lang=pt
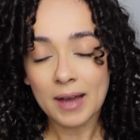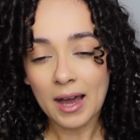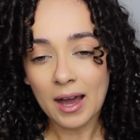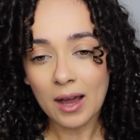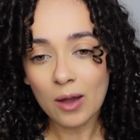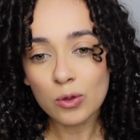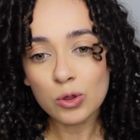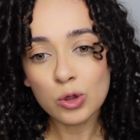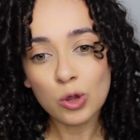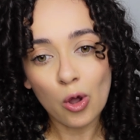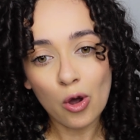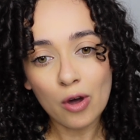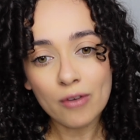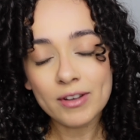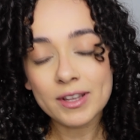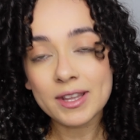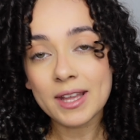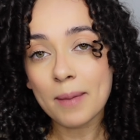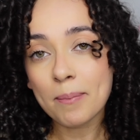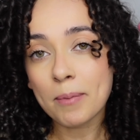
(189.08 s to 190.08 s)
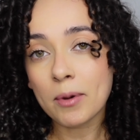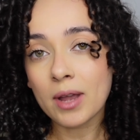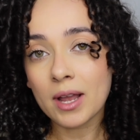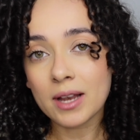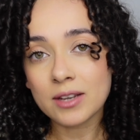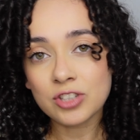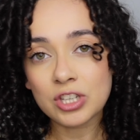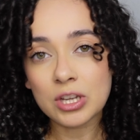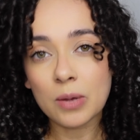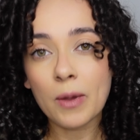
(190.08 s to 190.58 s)
a nova, né, porque
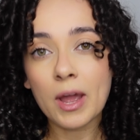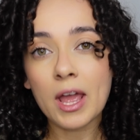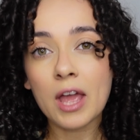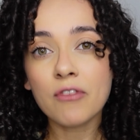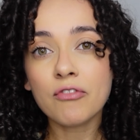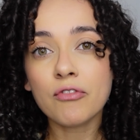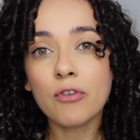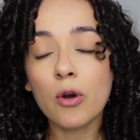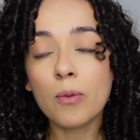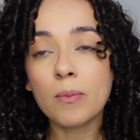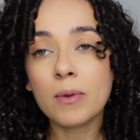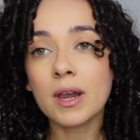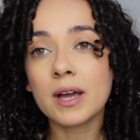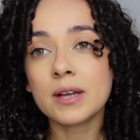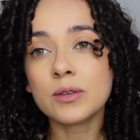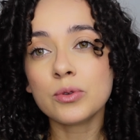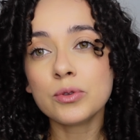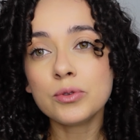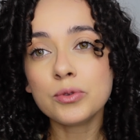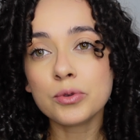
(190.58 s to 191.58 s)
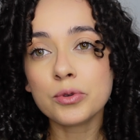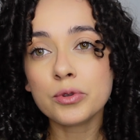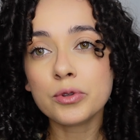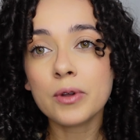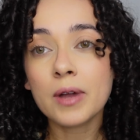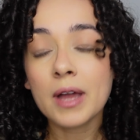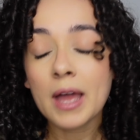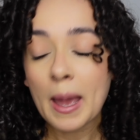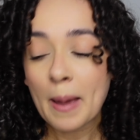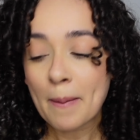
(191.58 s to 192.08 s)
eles estão reformulando
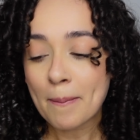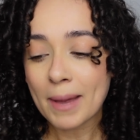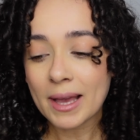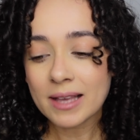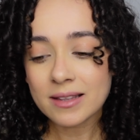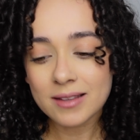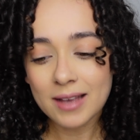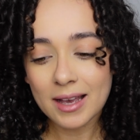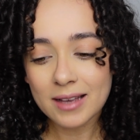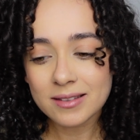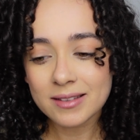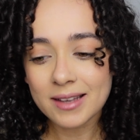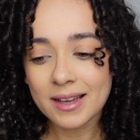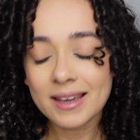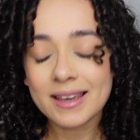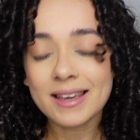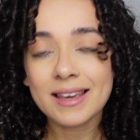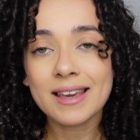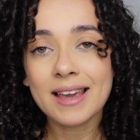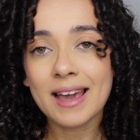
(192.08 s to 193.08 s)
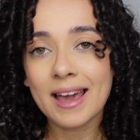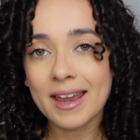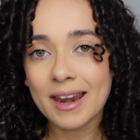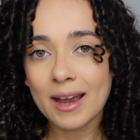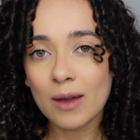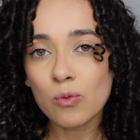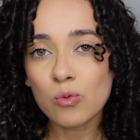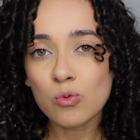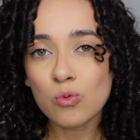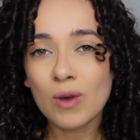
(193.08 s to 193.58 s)
tudo, mas essa aqui
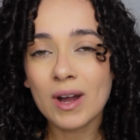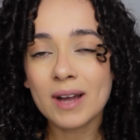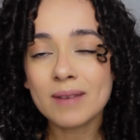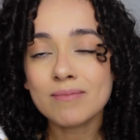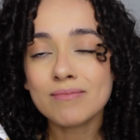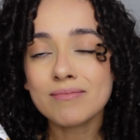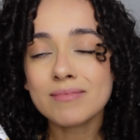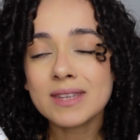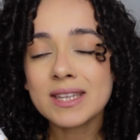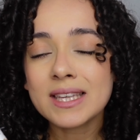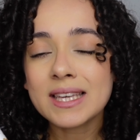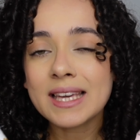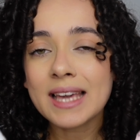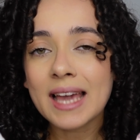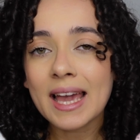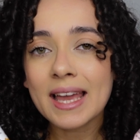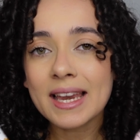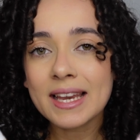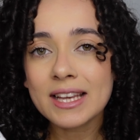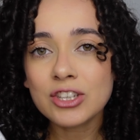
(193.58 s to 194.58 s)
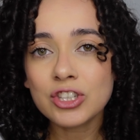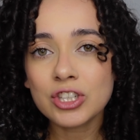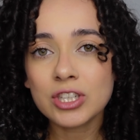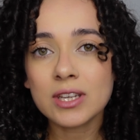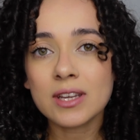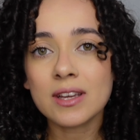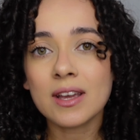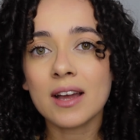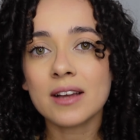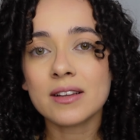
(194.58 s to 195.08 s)
era uma
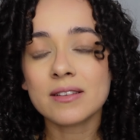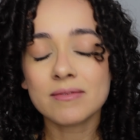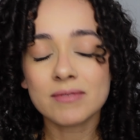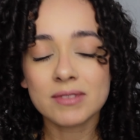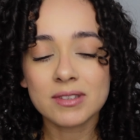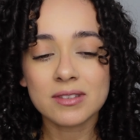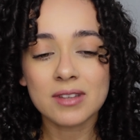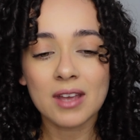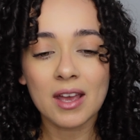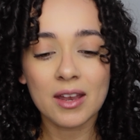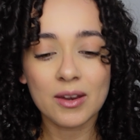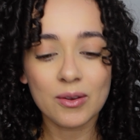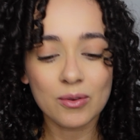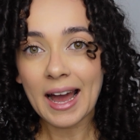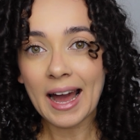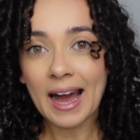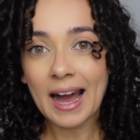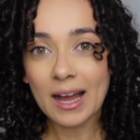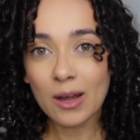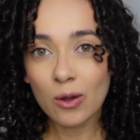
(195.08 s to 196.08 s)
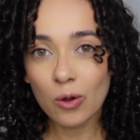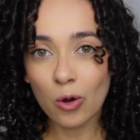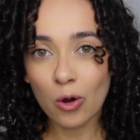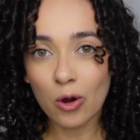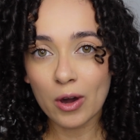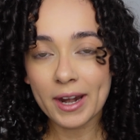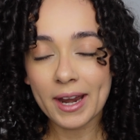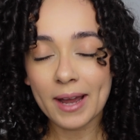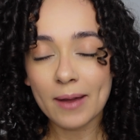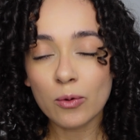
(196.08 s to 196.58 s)
queridinha, sério.
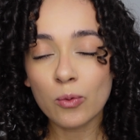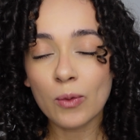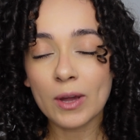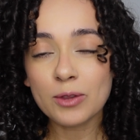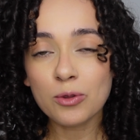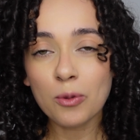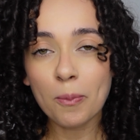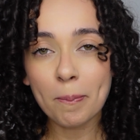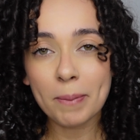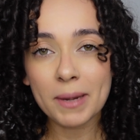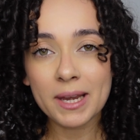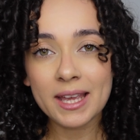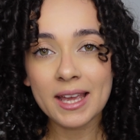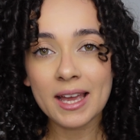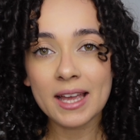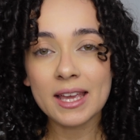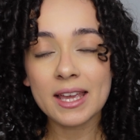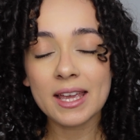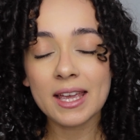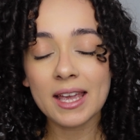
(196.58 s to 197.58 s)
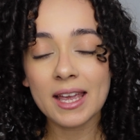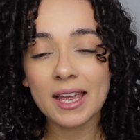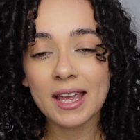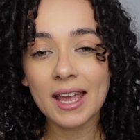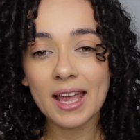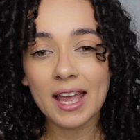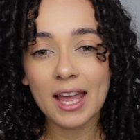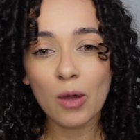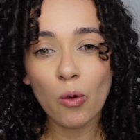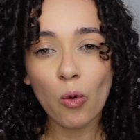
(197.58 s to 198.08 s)
Agora, uma duplinha
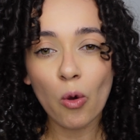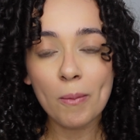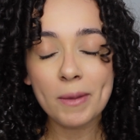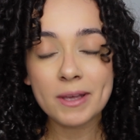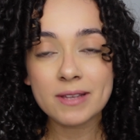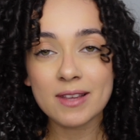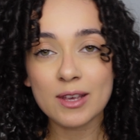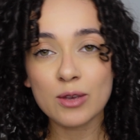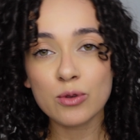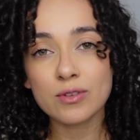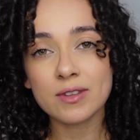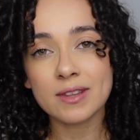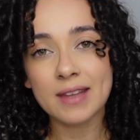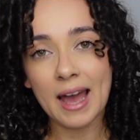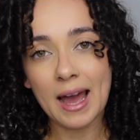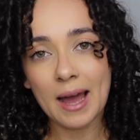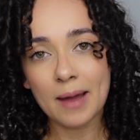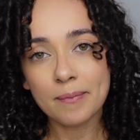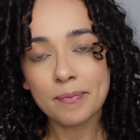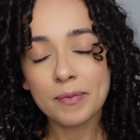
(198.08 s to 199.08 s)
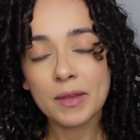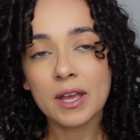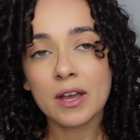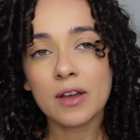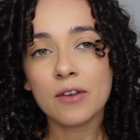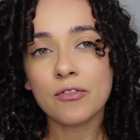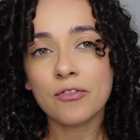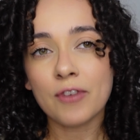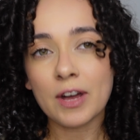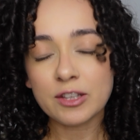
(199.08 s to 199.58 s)
que eu comecei a usar
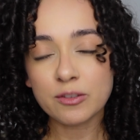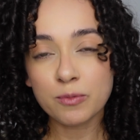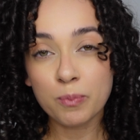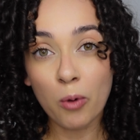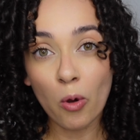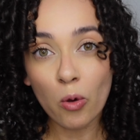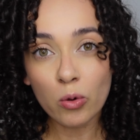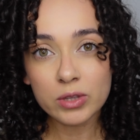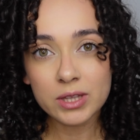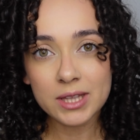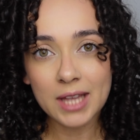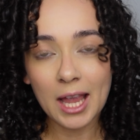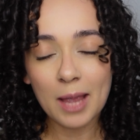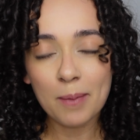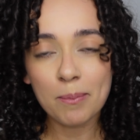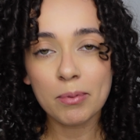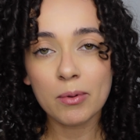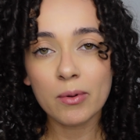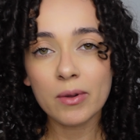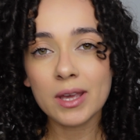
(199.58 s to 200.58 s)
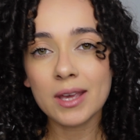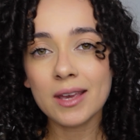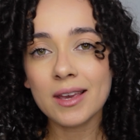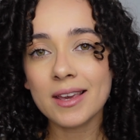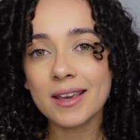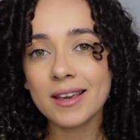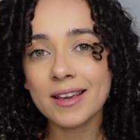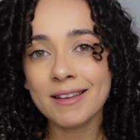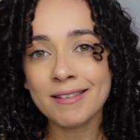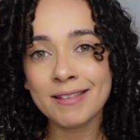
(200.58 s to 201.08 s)
faz pouco tempo e
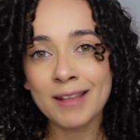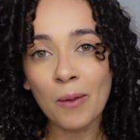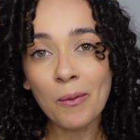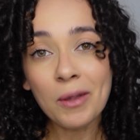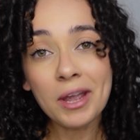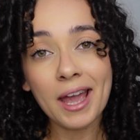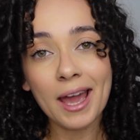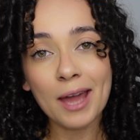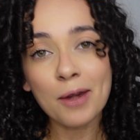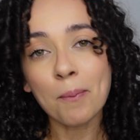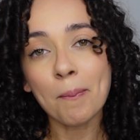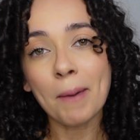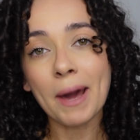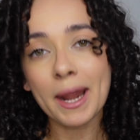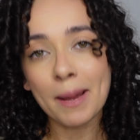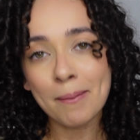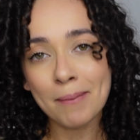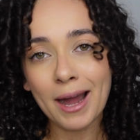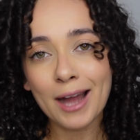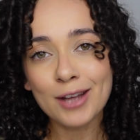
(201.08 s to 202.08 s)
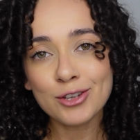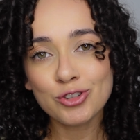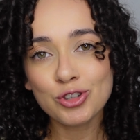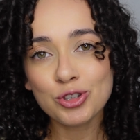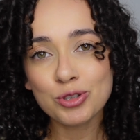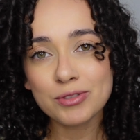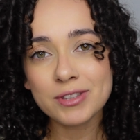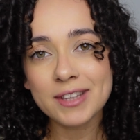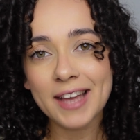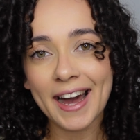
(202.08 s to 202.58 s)
que não quero parar mais
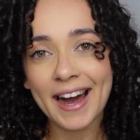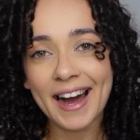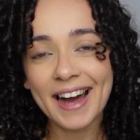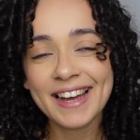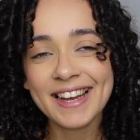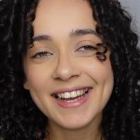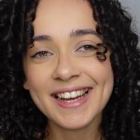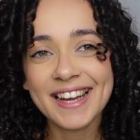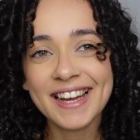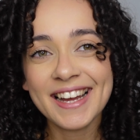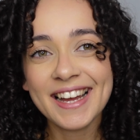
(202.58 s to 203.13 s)
de usar,